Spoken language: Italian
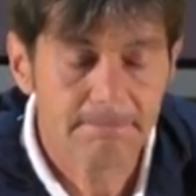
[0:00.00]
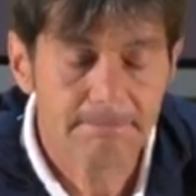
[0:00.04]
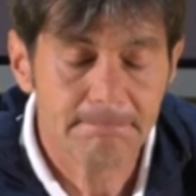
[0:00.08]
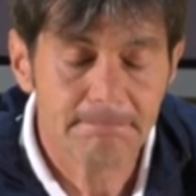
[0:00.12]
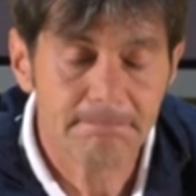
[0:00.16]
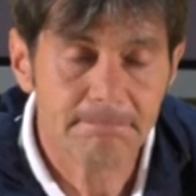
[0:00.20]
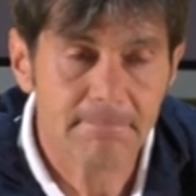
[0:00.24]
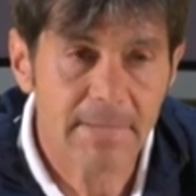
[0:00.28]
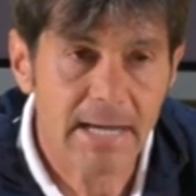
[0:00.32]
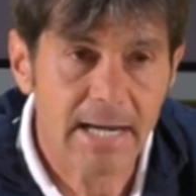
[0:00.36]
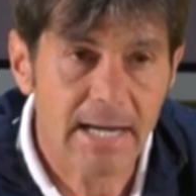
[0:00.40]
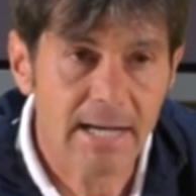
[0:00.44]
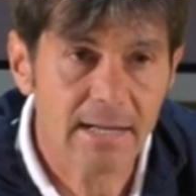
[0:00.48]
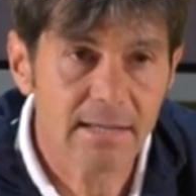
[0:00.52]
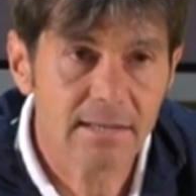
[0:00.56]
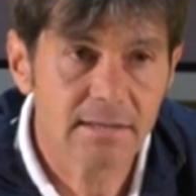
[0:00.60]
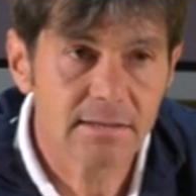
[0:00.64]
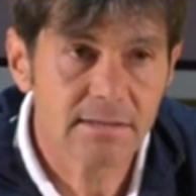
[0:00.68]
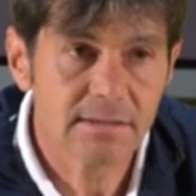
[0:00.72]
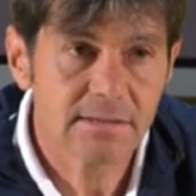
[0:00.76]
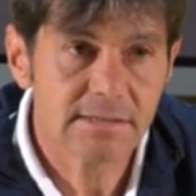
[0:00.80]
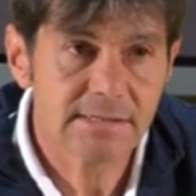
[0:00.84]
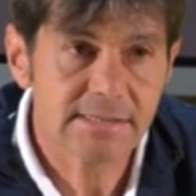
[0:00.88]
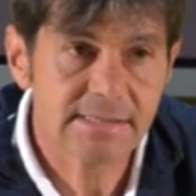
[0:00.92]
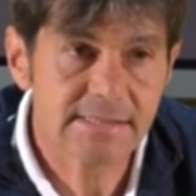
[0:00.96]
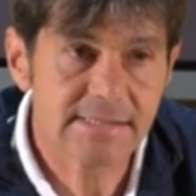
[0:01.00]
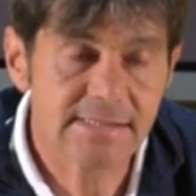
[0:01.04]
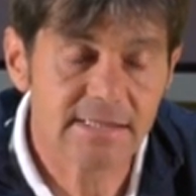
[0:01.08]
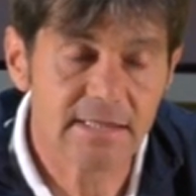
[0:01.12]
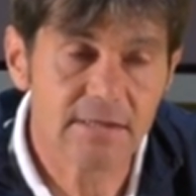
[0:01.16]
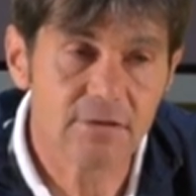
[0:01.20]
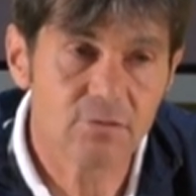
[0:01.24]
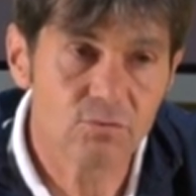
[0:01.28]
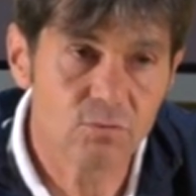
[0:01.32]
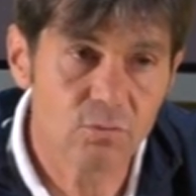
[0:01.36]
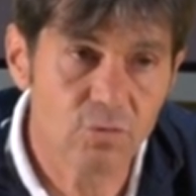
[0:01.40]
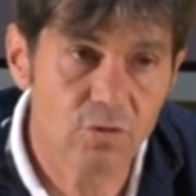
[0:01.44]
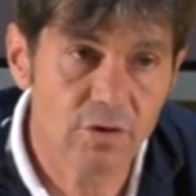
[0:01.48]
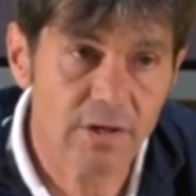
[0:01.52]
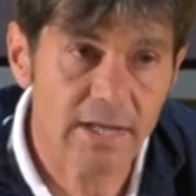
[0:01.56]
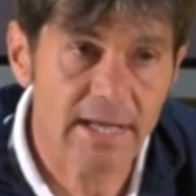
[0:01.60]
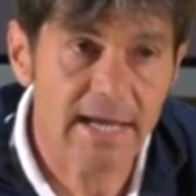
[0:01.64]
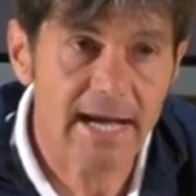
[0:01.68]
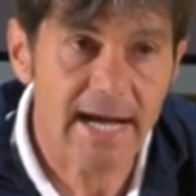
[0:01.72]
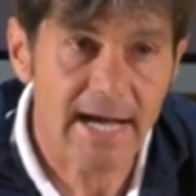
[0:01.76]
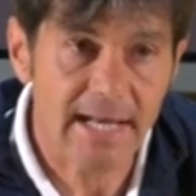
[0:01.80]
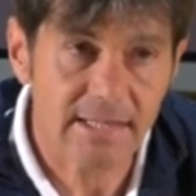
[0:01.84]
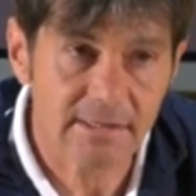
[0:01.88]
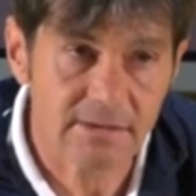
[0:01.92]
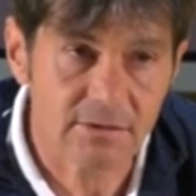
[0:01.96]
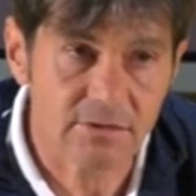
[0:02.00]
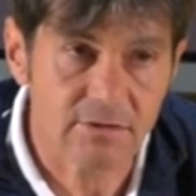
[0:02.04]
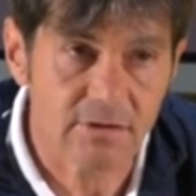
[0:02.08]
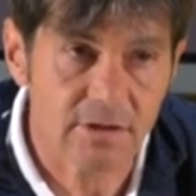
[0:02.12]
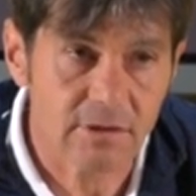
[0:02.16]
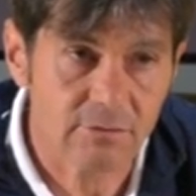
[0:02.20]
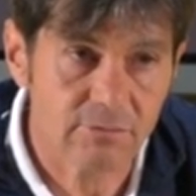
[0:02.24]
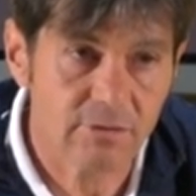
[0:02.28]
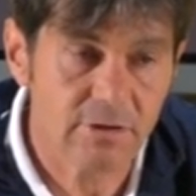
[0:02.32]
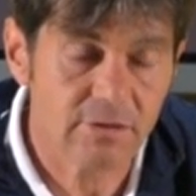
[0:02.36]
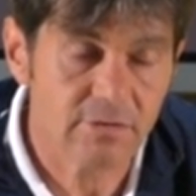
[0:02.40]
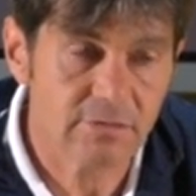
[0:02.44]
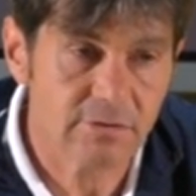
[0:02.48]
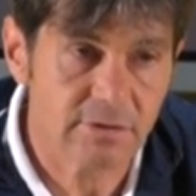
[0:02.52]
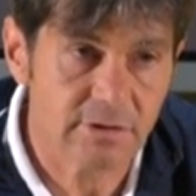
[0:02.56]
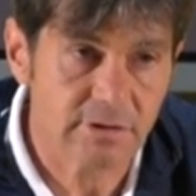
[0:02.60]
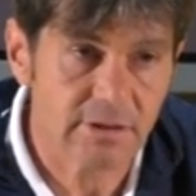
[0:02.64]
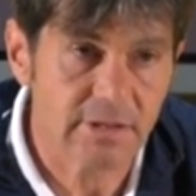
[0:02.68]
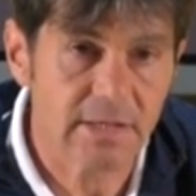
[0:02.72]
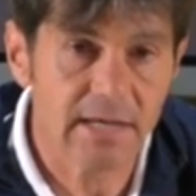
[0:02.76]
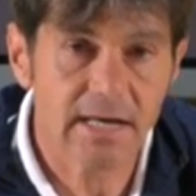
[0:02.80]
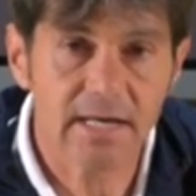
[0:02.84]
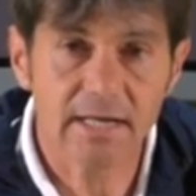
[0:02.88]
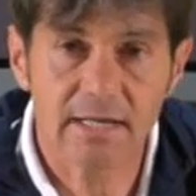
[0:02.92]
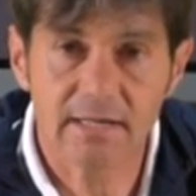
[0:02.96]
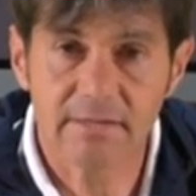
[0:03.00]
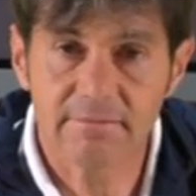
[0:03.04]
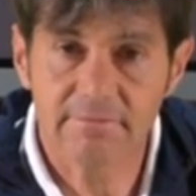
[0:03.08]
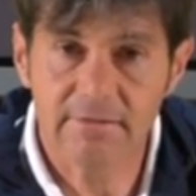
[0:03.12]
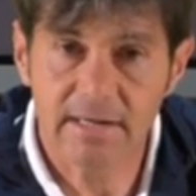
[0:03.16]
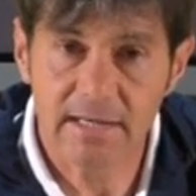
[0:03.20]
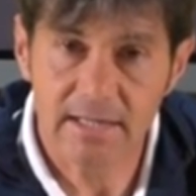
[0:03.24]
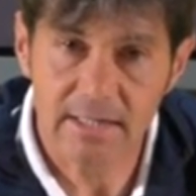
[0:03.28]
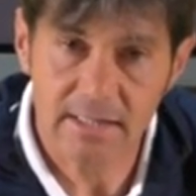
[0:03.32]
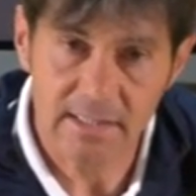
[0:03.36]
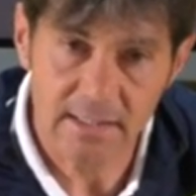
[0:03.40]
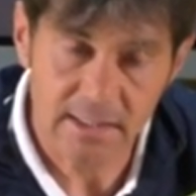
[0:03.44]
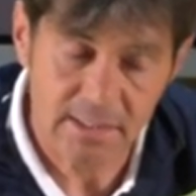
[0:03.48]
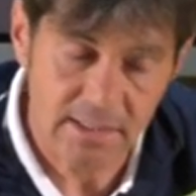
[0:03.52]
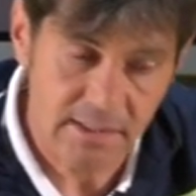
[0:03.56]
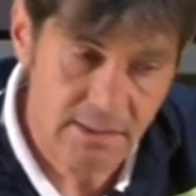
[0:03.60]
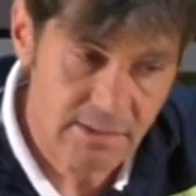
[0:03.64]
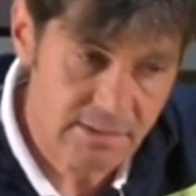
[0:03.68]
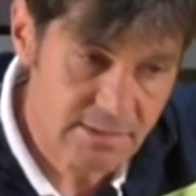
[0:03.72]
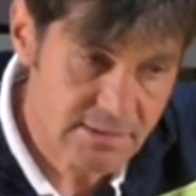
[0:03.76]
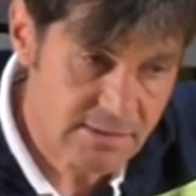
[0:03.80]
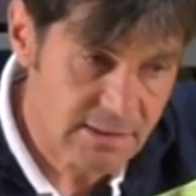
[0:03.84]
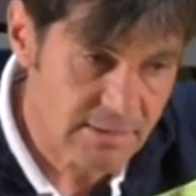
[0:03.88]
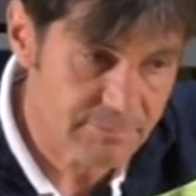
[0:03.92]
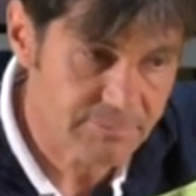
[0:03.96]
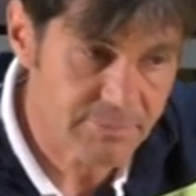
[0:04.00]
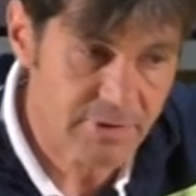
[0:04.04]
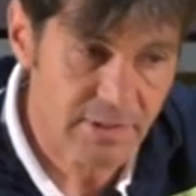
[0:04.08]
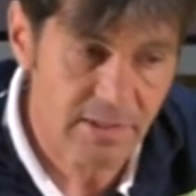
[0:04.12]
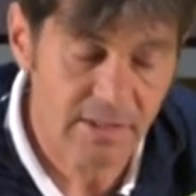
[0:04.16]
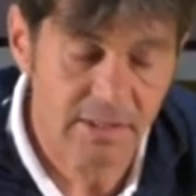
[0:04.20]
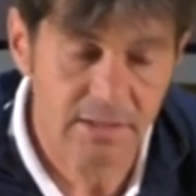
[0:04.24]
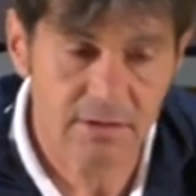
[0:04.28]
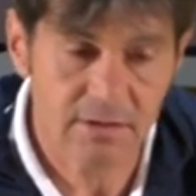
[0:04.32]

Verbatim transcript: ma se il cuore è altro è quello di arrivare sempre nei